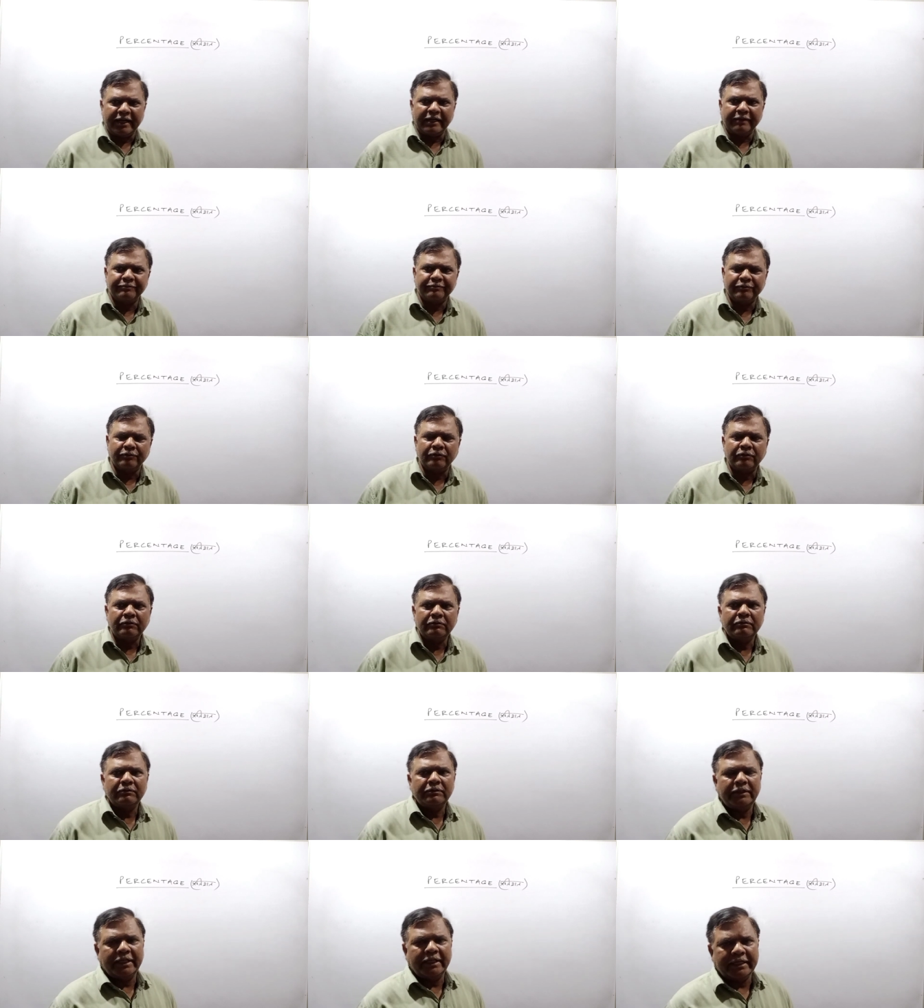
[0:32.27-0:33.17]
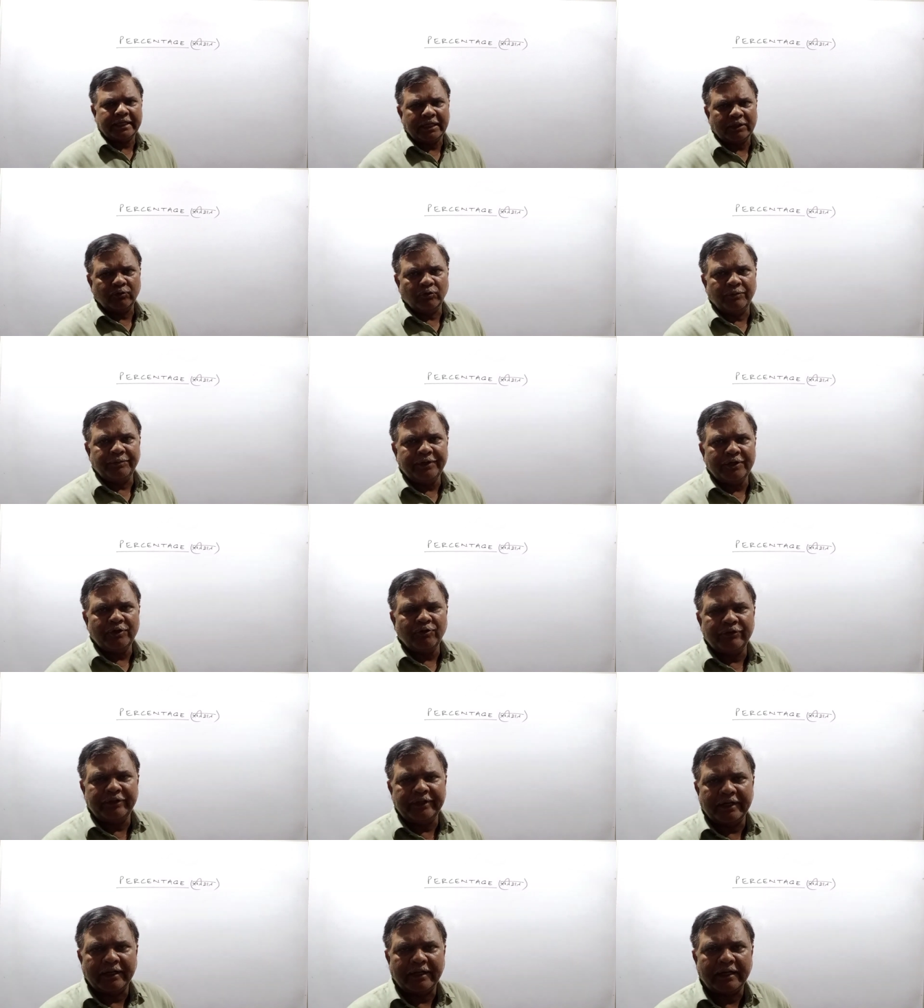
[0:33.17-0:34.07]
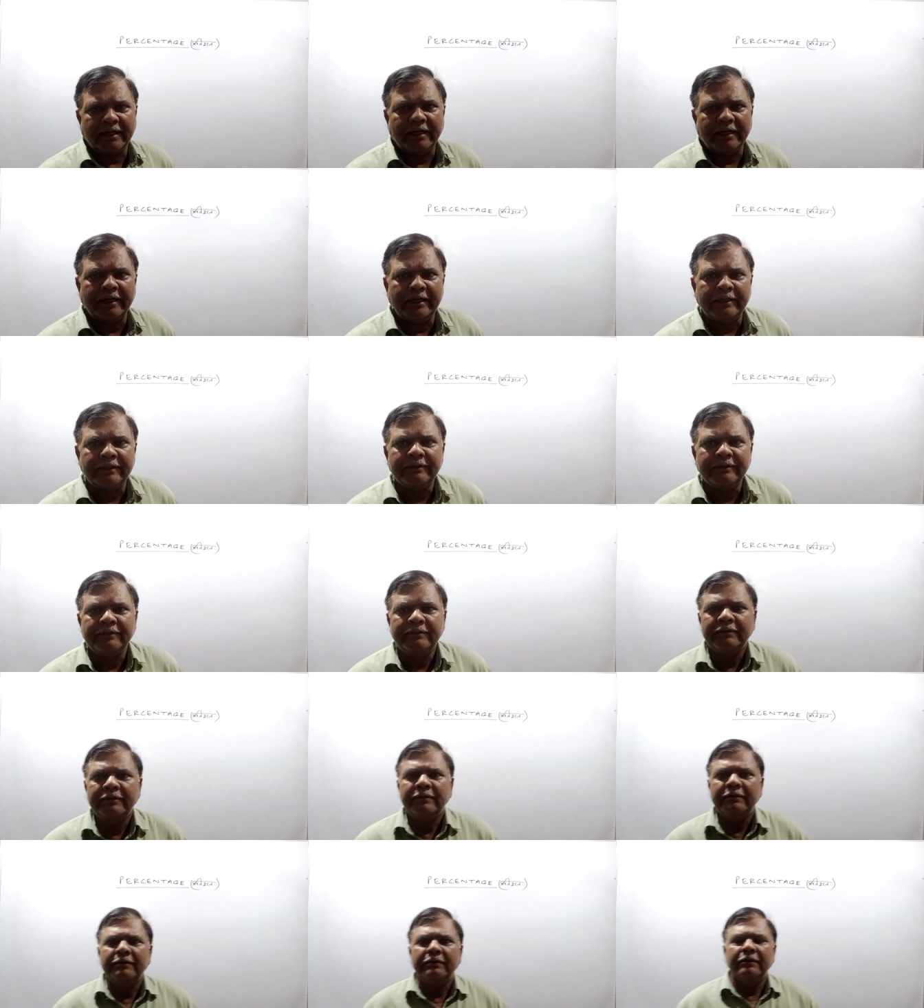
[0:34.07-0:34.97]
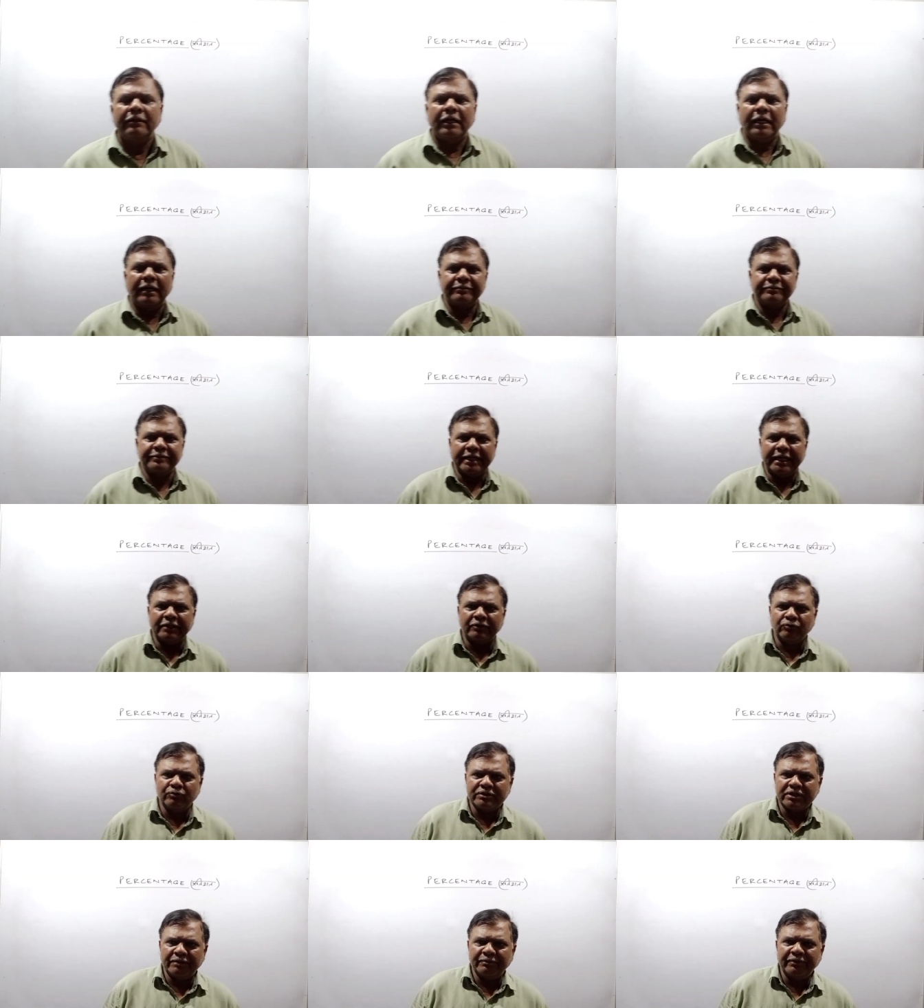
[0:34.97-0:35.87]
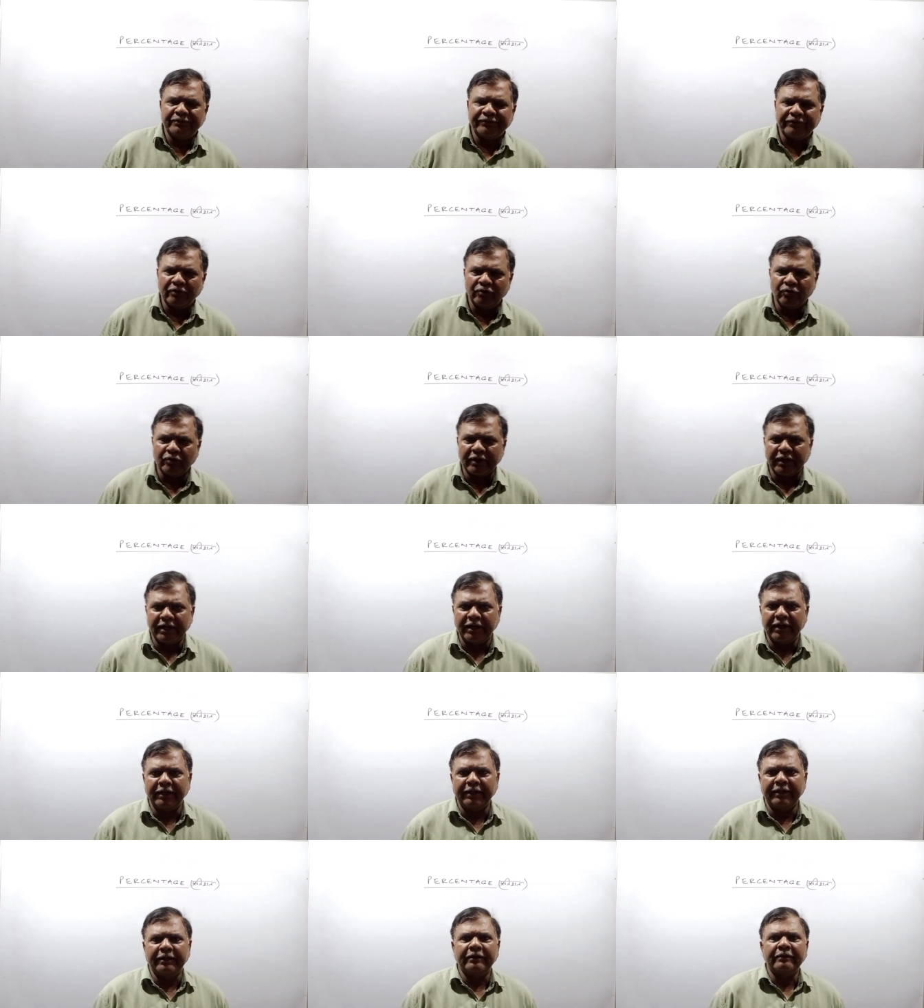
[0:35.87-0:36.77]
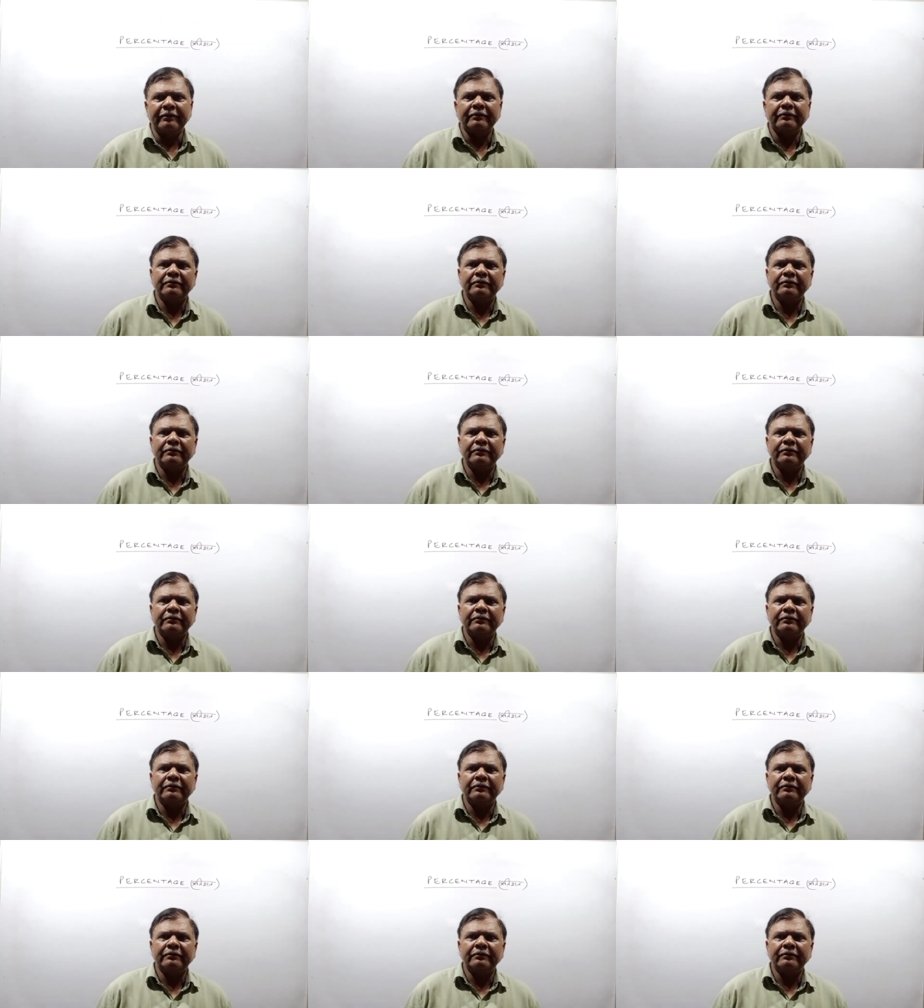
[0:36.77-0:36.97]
है आपको एक या दो वीडियो दे रखा है आप चाहे तो उसे भी फॉलो कर लेंगे